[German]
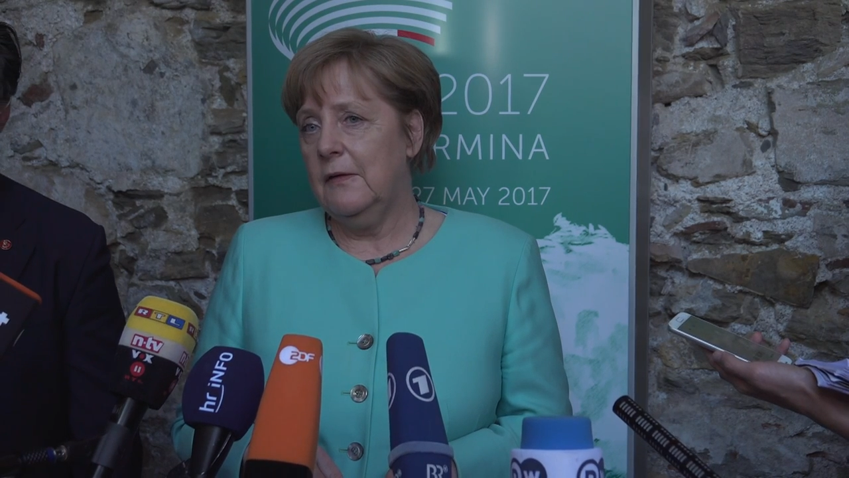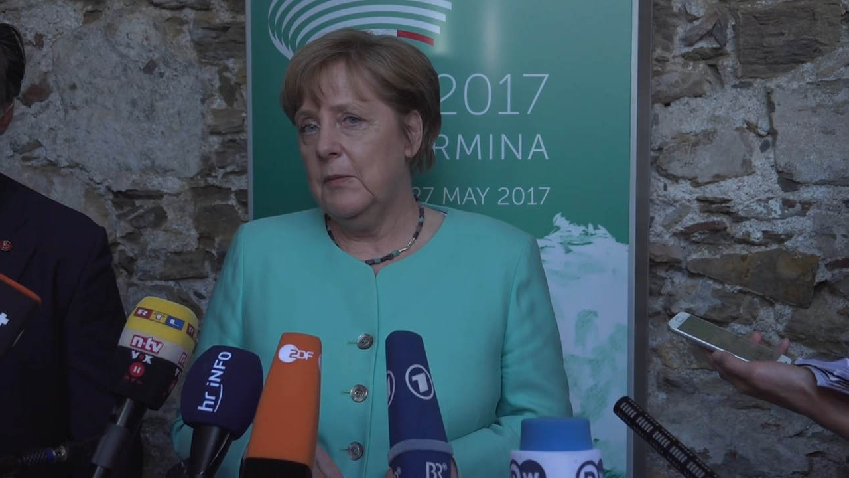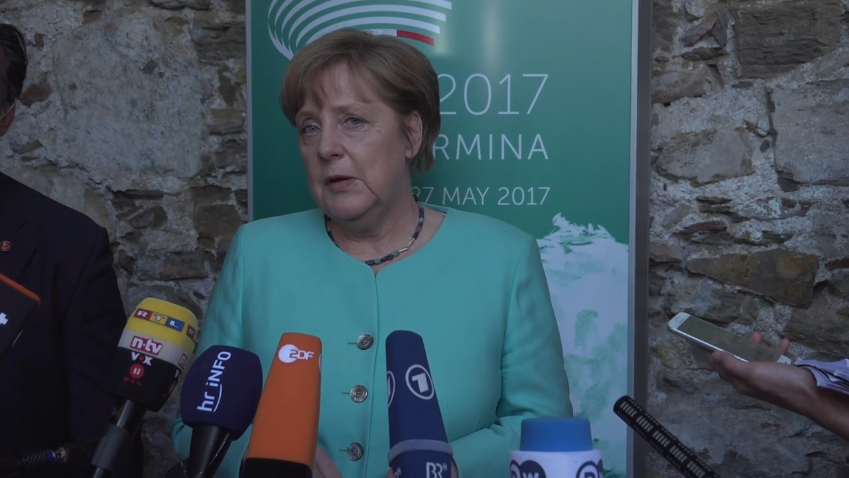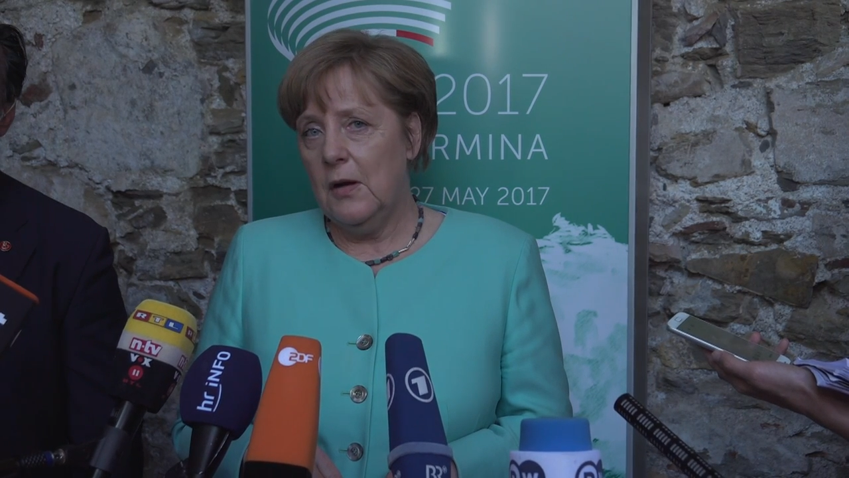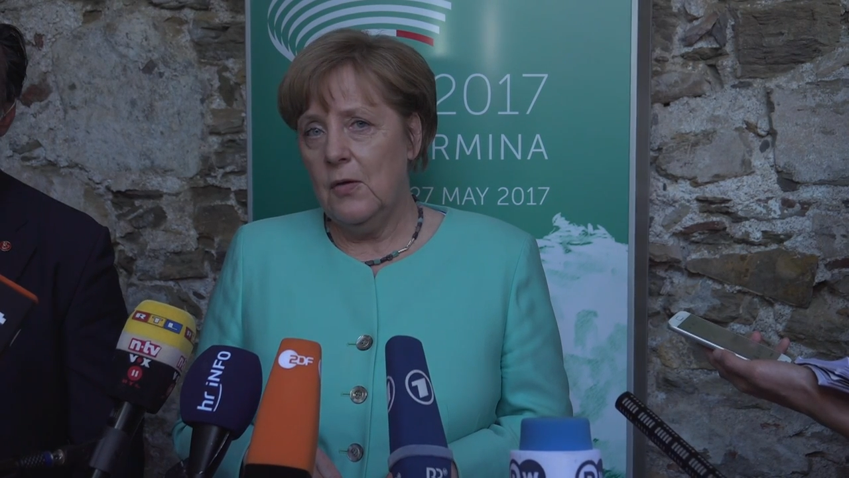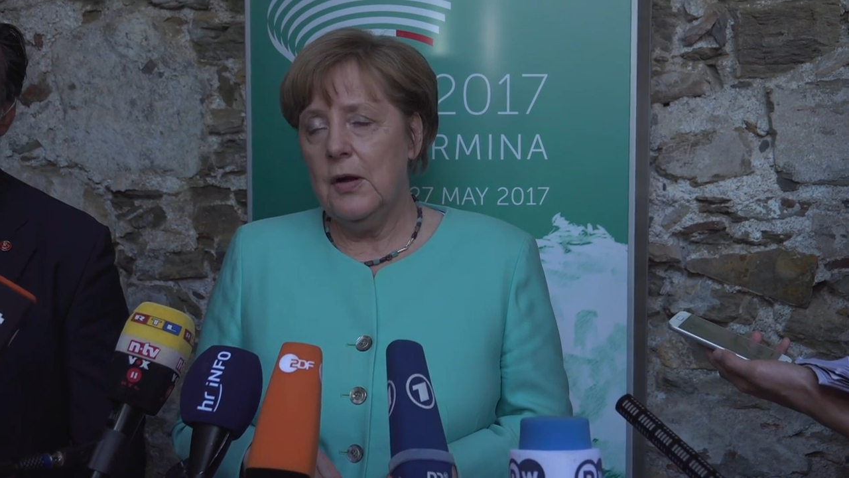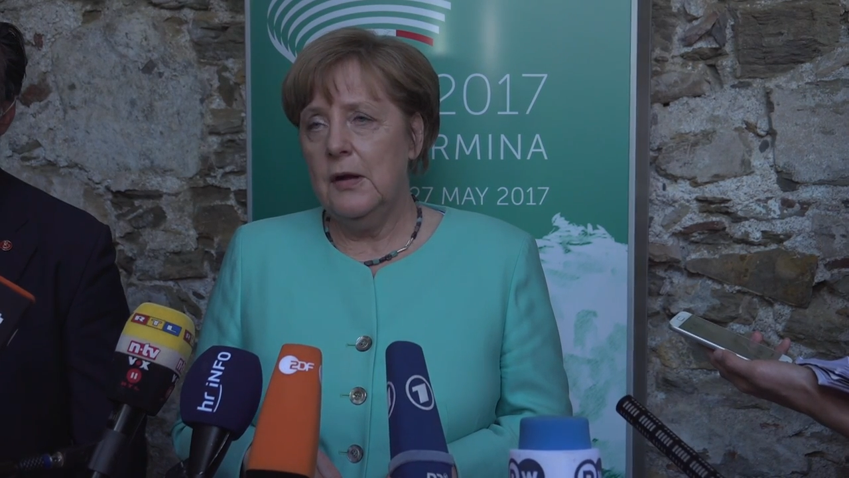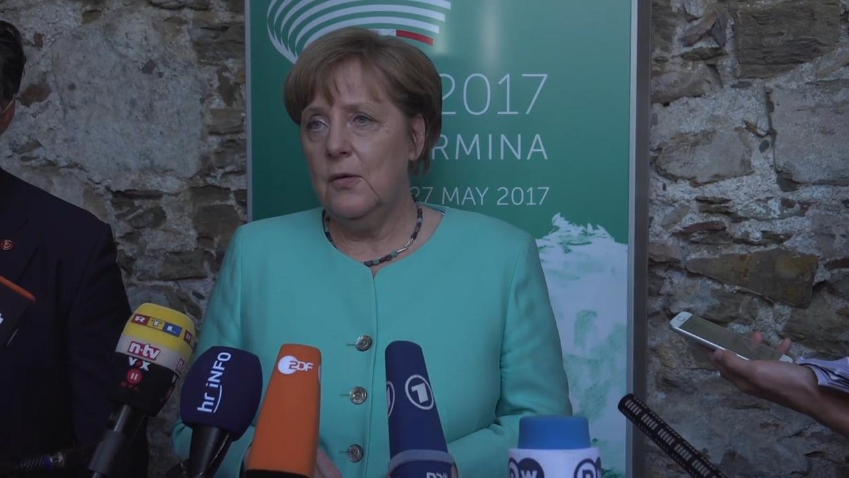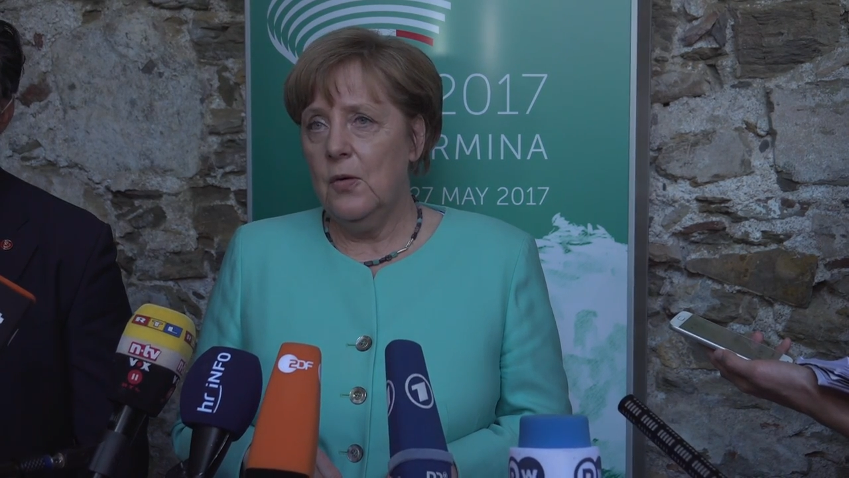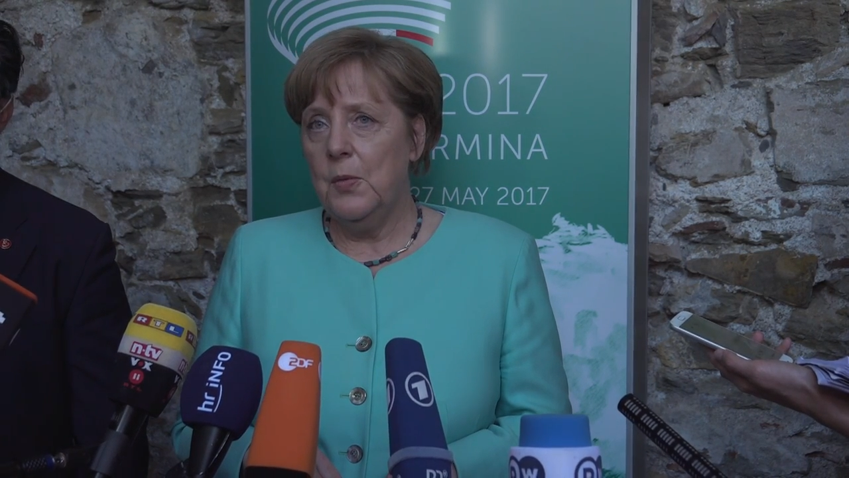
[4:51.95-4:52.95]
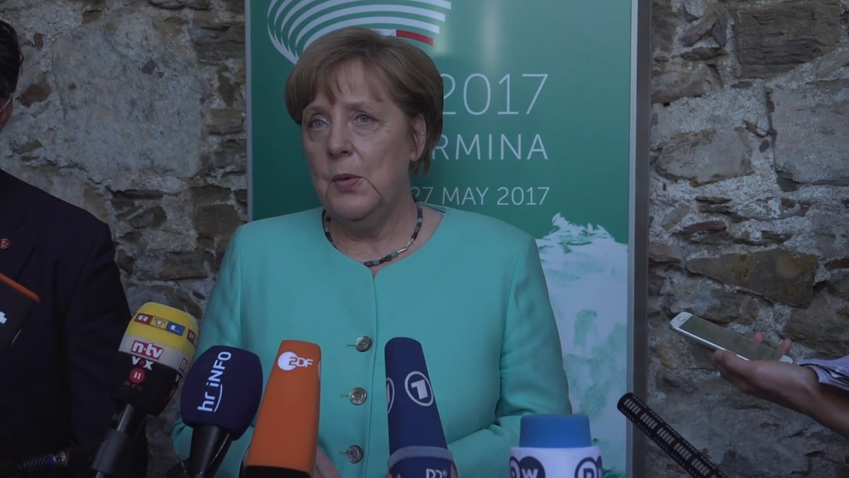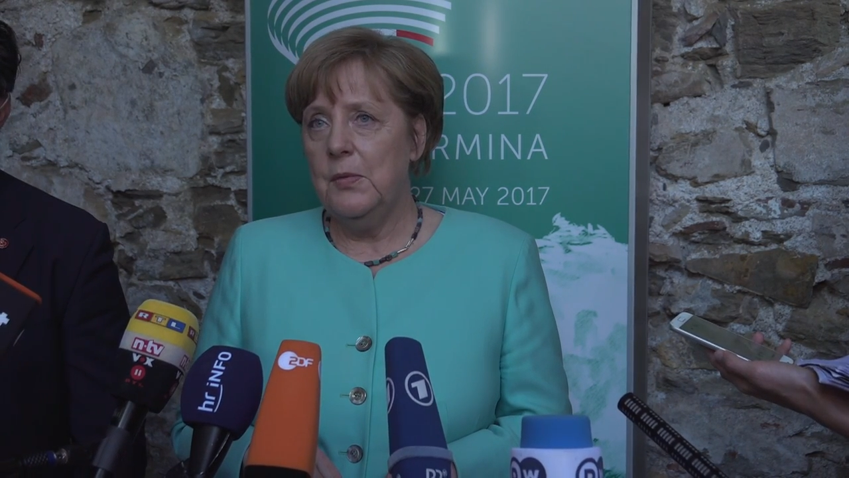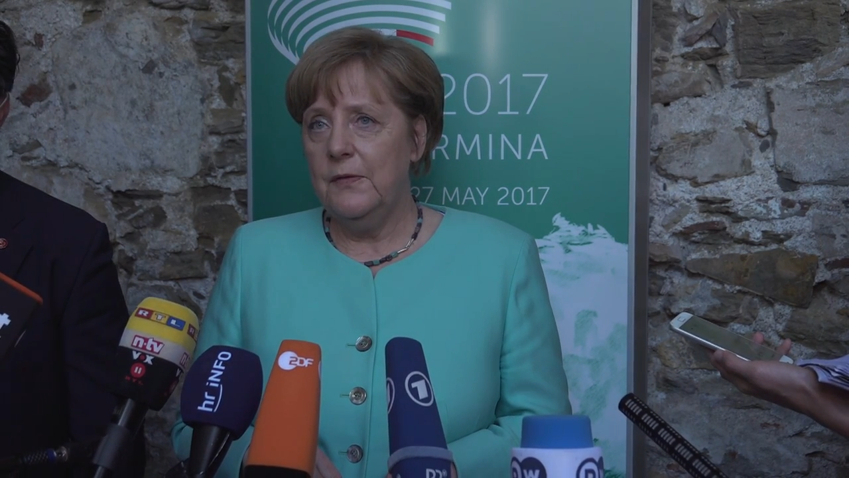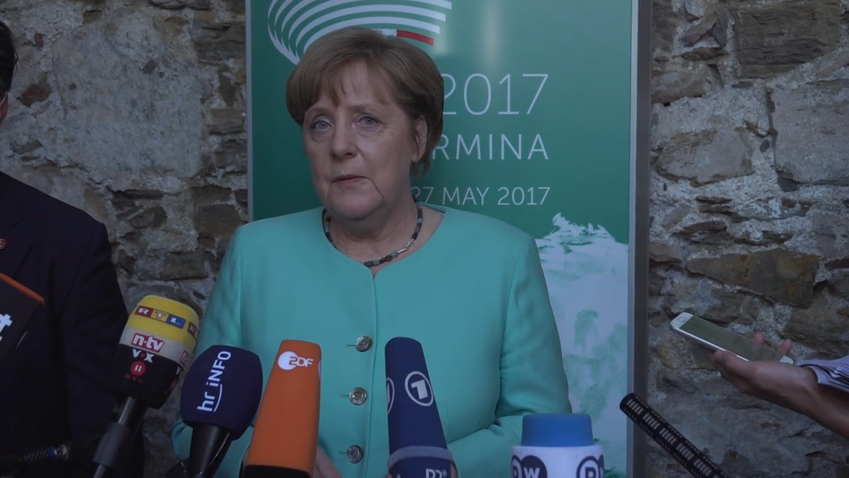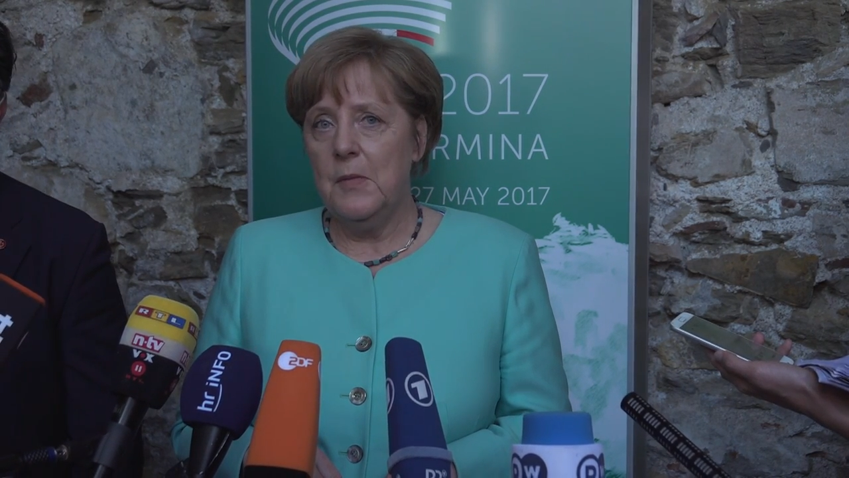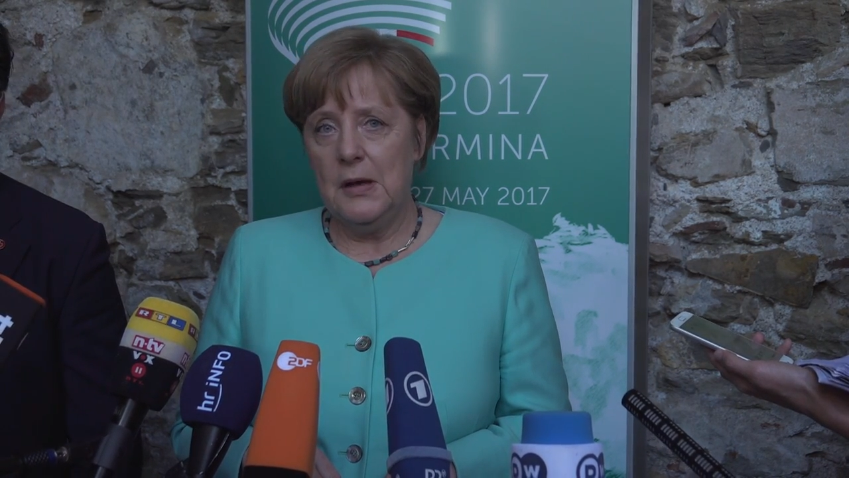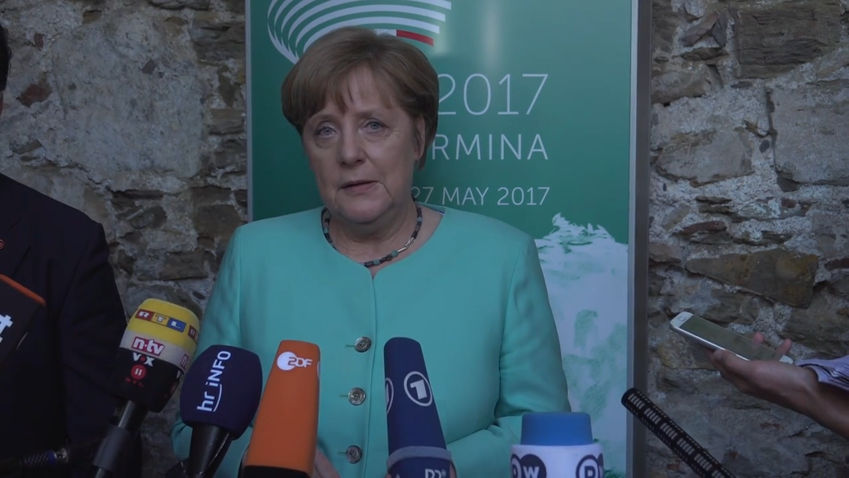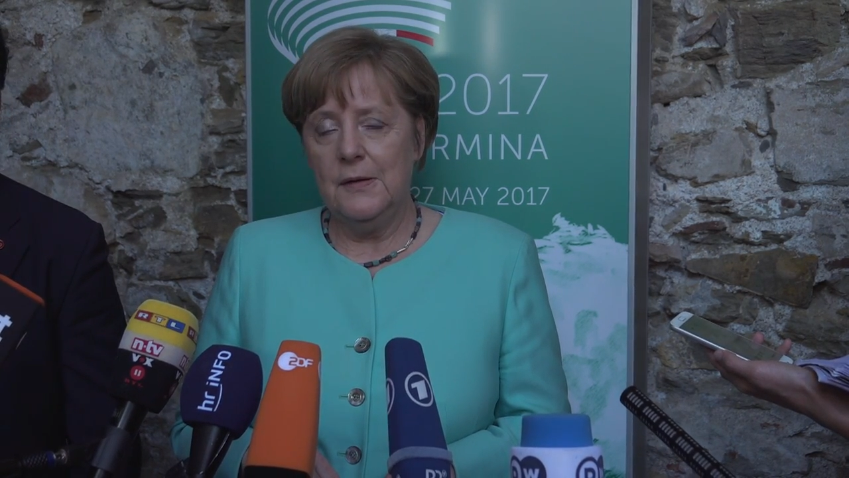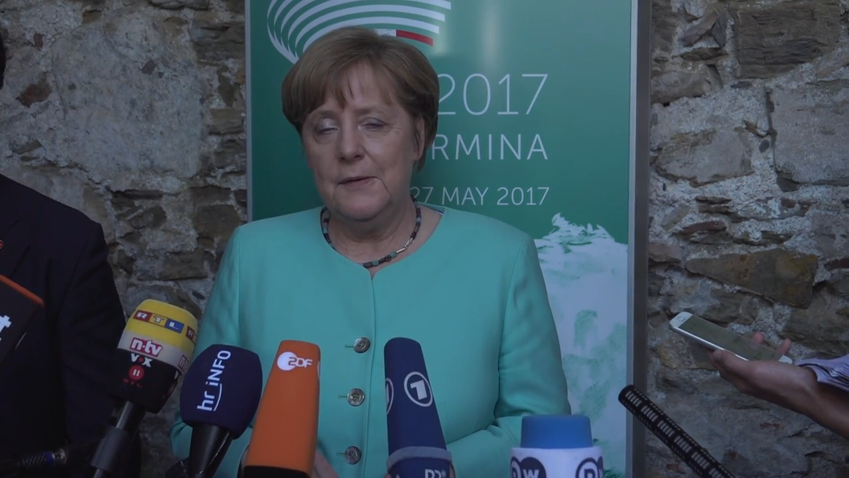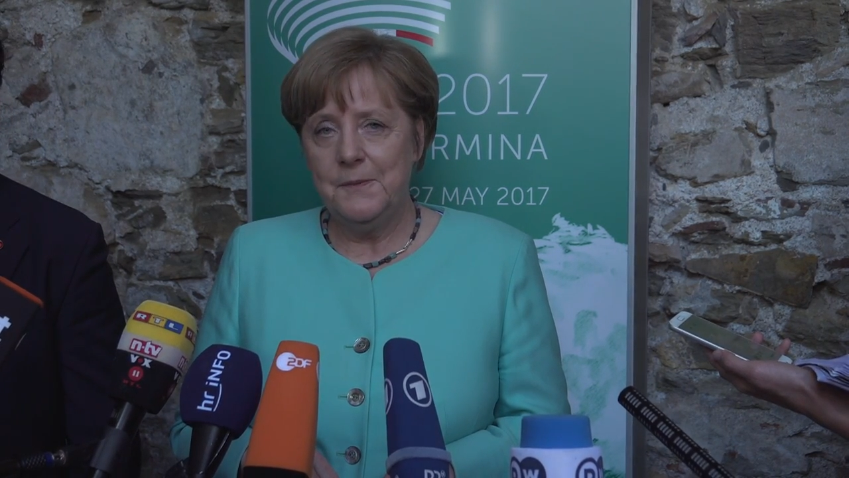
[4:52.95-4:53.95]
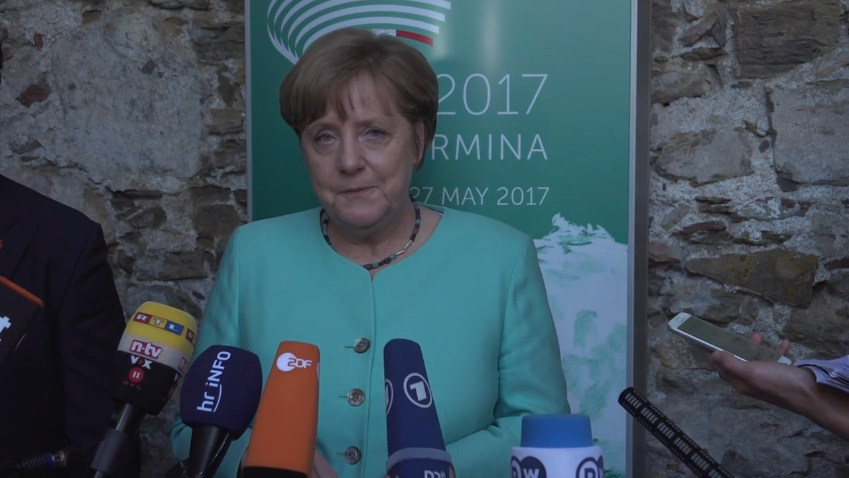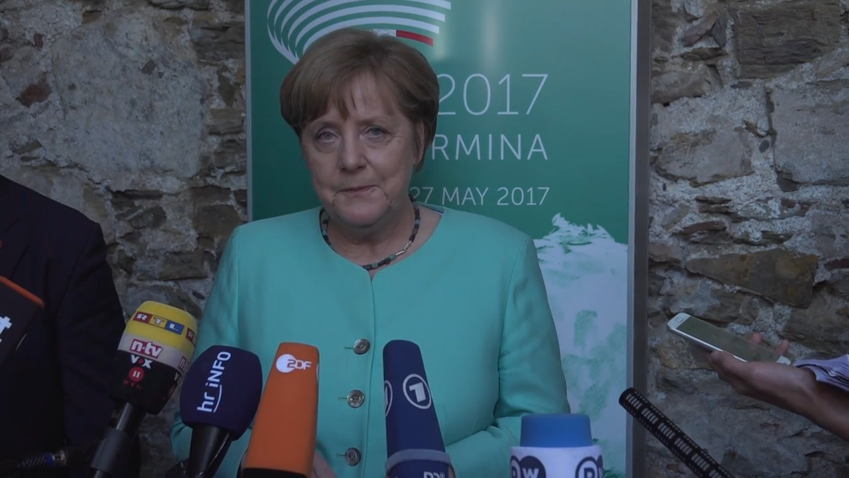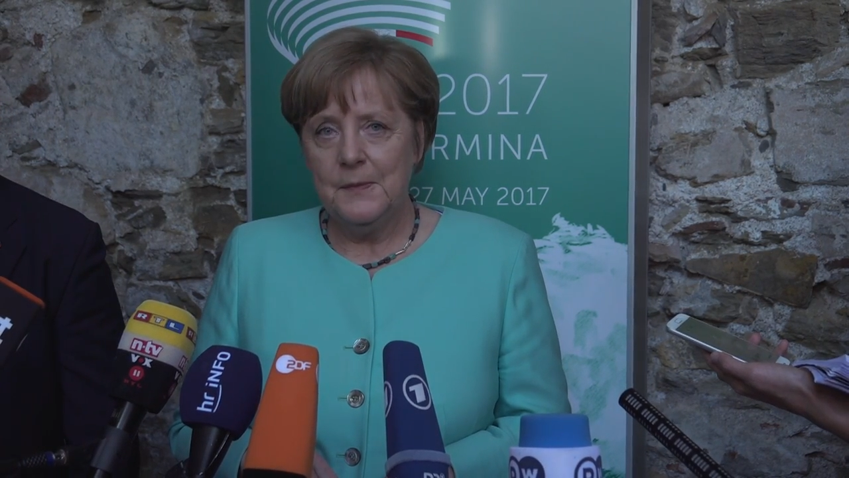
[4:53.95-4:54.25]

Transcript: dass man da auch keine Kompromisse machen kann.